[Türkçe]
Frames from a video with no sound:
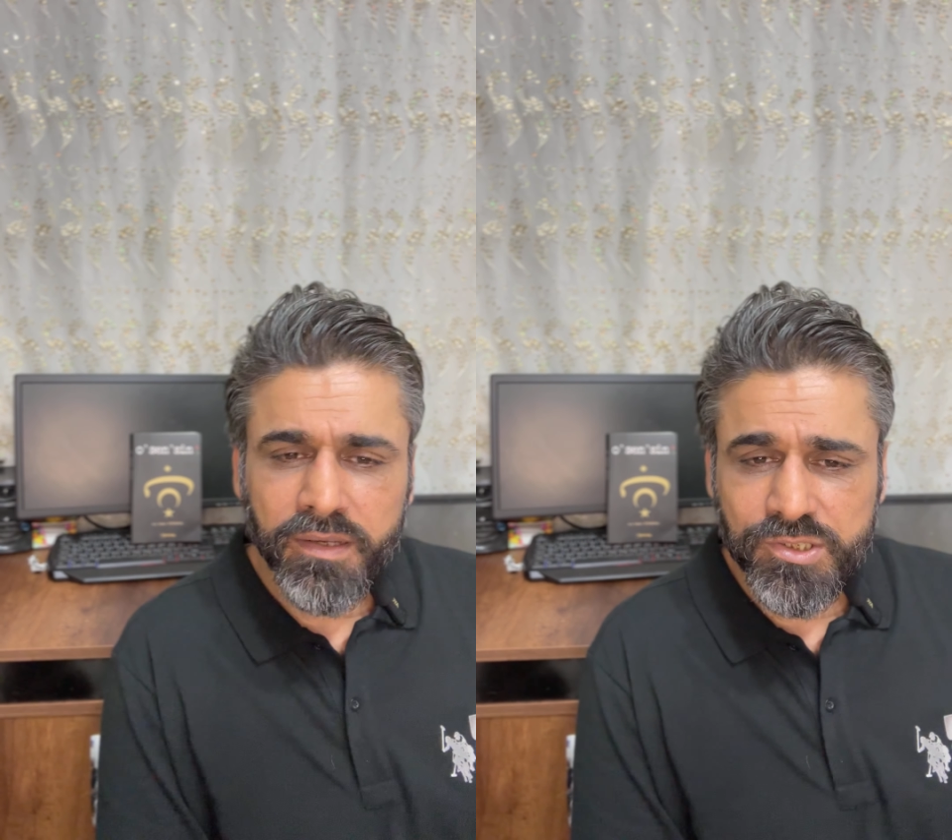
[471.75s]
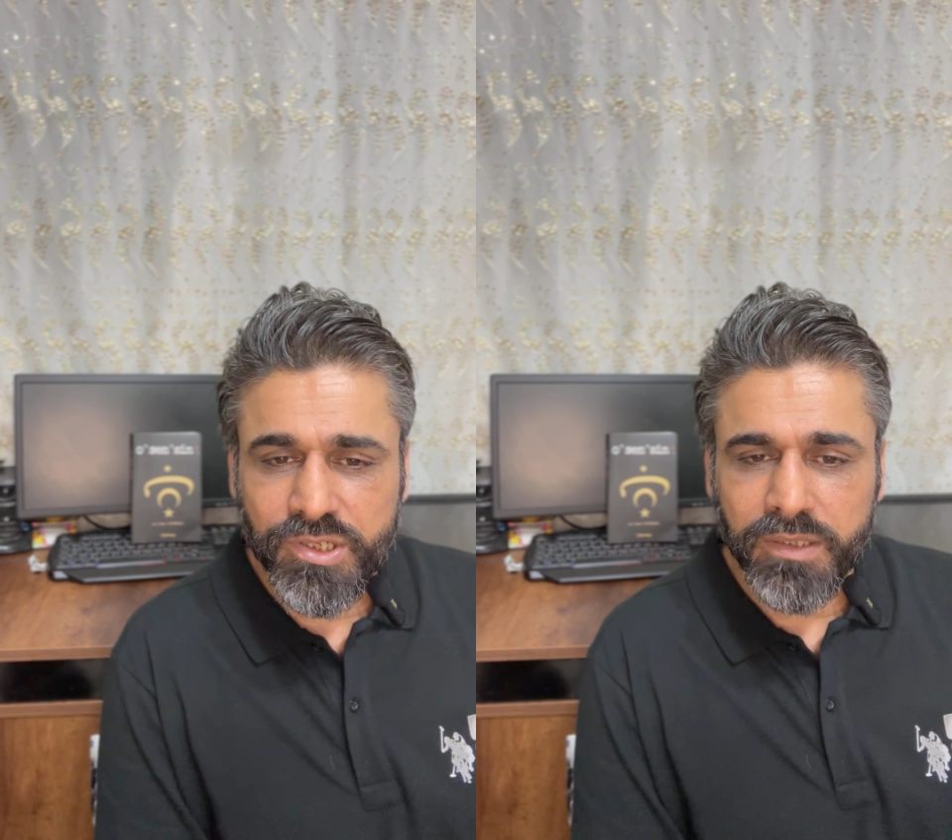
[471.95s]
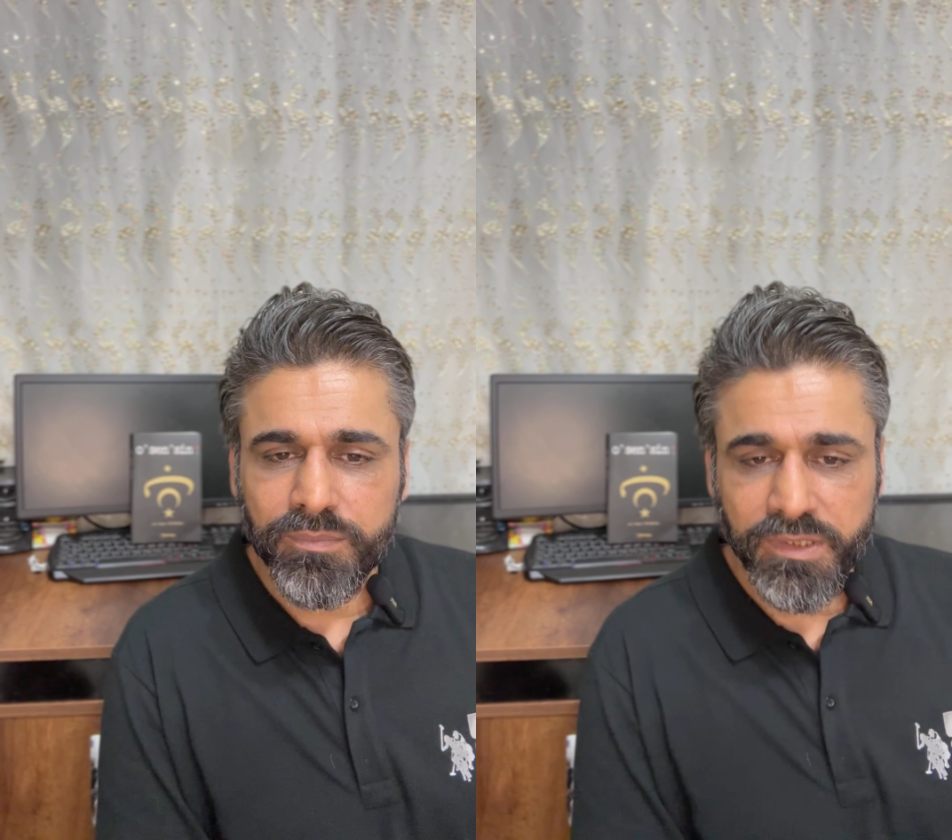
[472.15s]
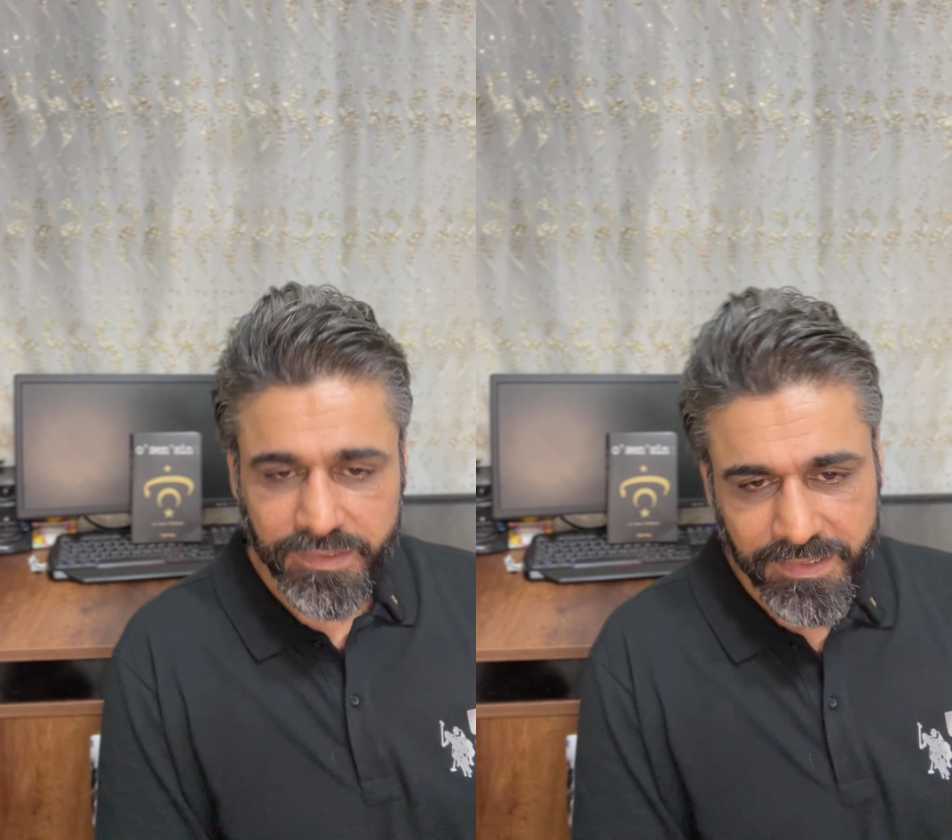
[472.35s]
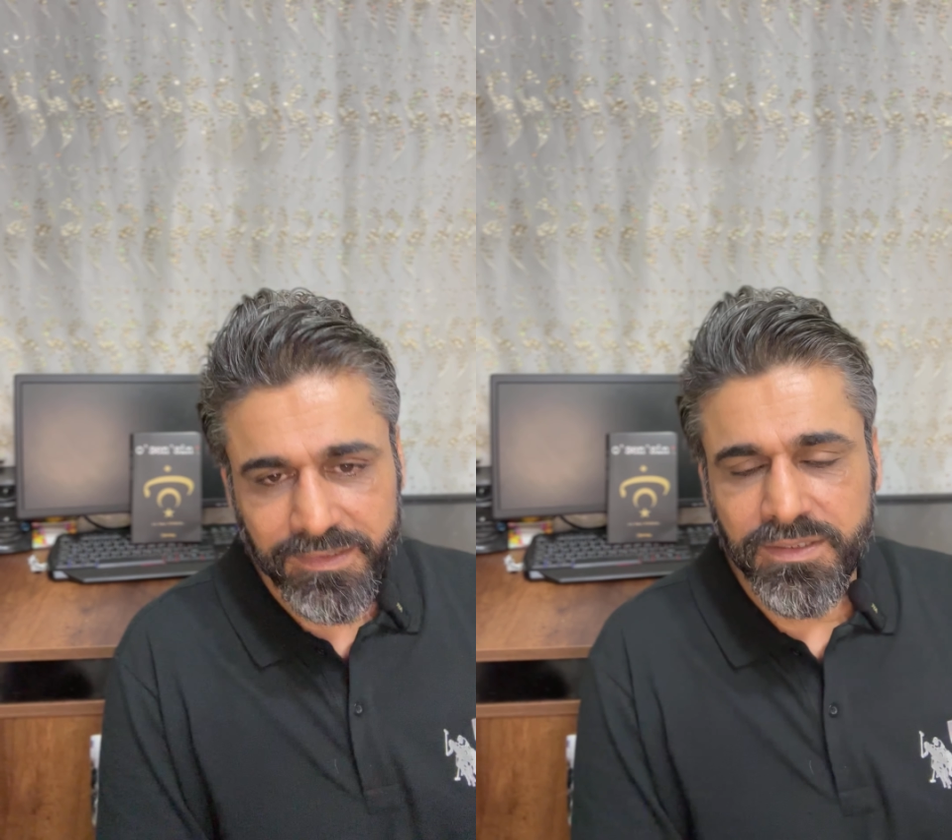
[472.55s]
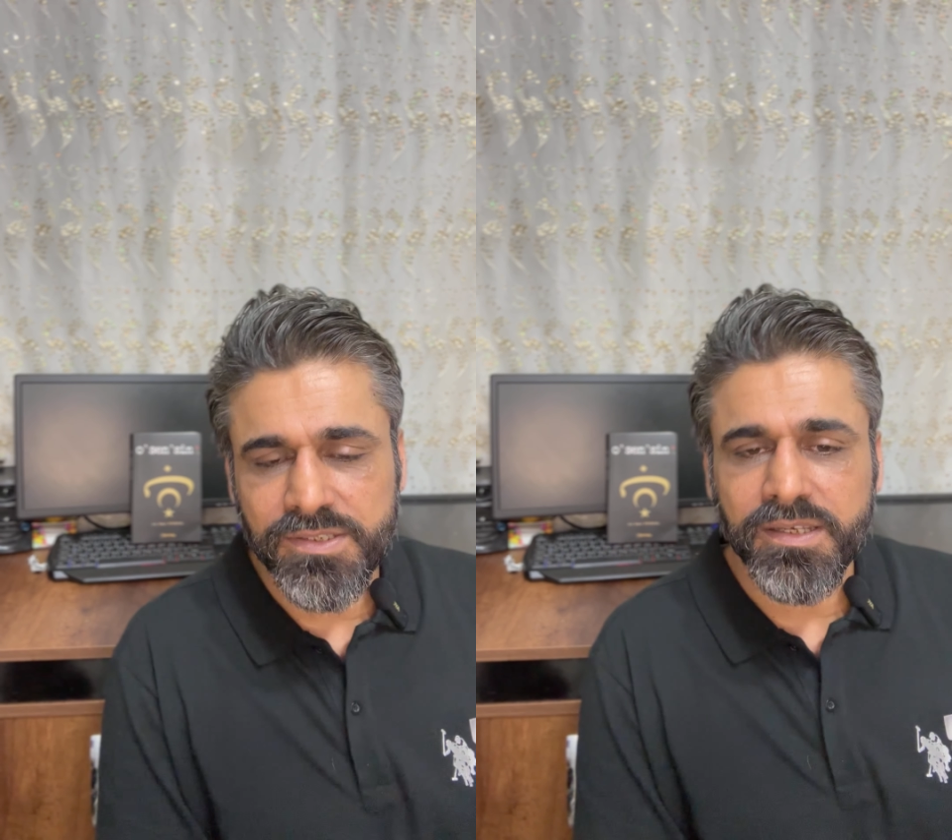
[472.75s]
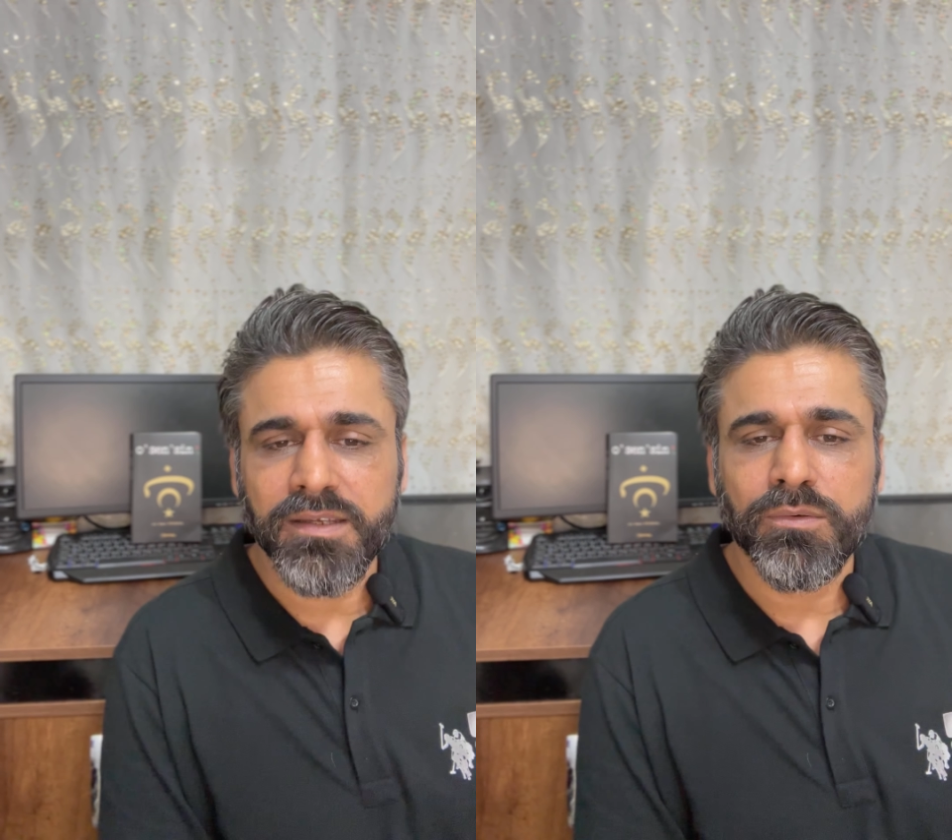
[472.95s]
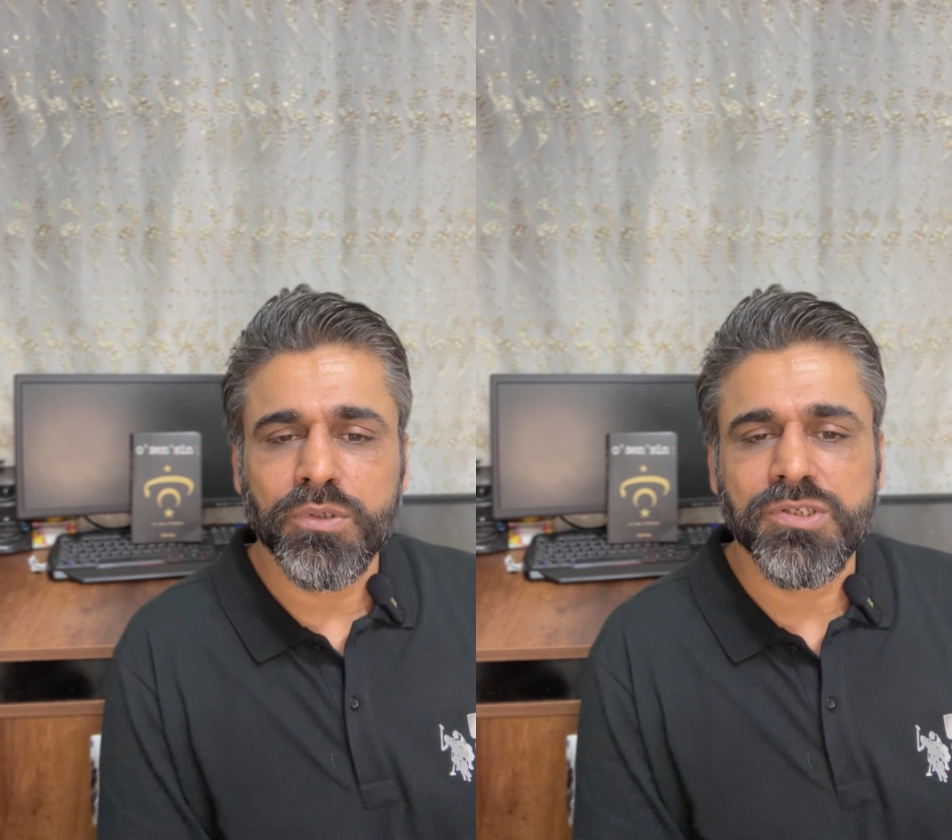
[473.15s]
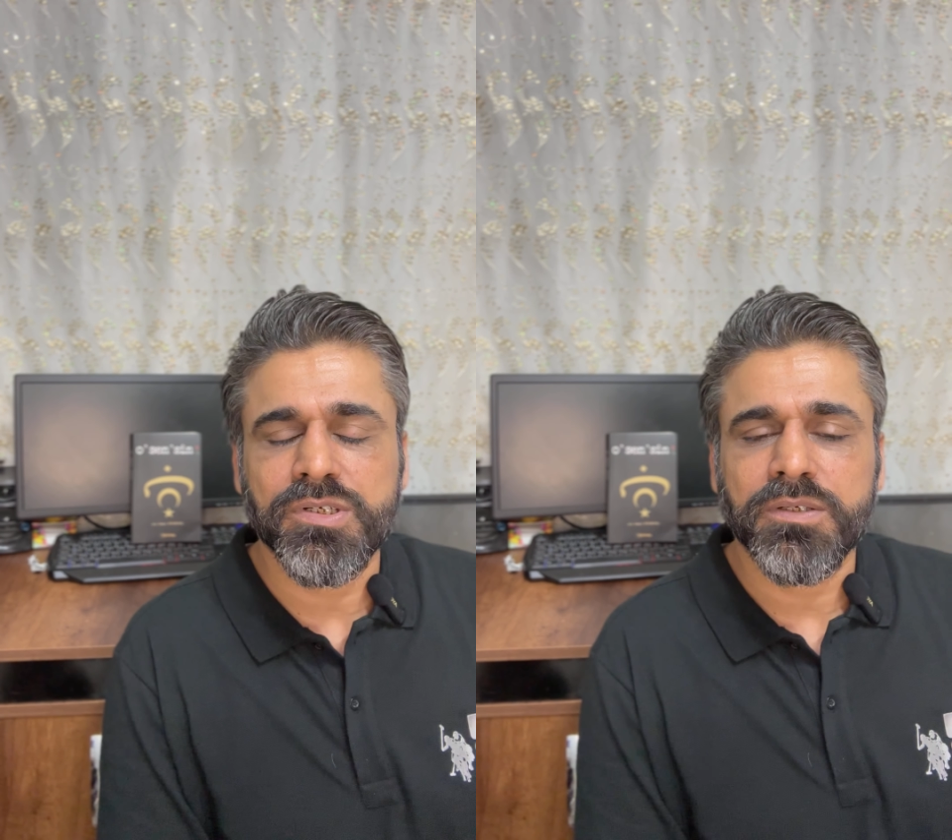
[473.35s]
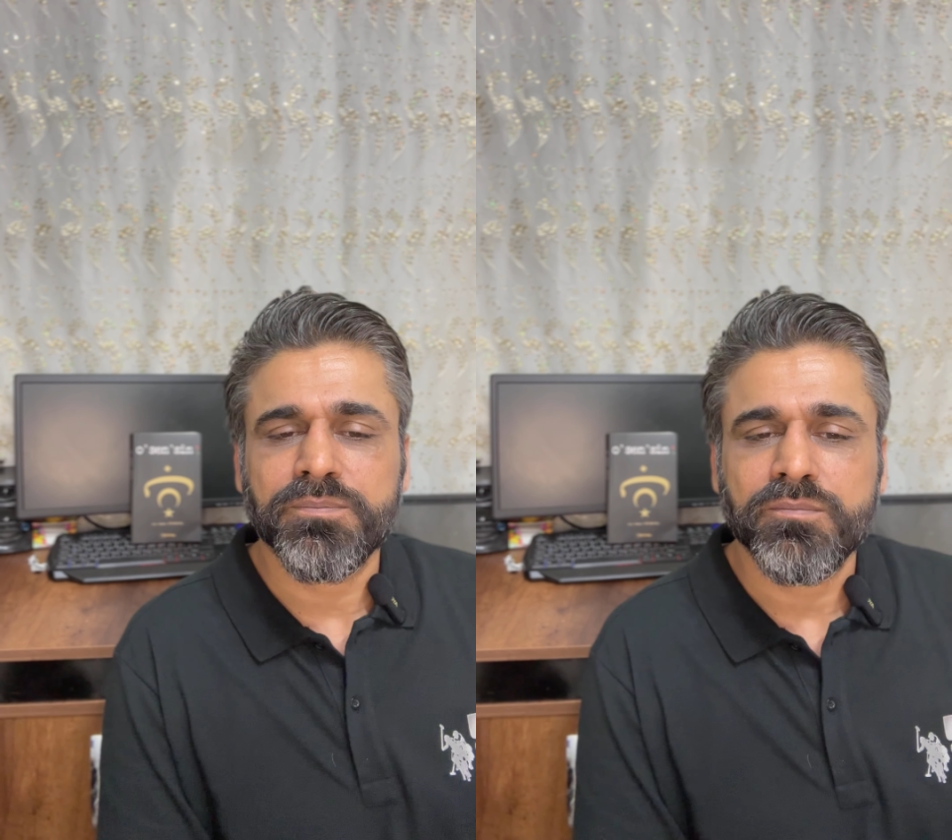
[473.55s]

açayım diye geldiyse o kişi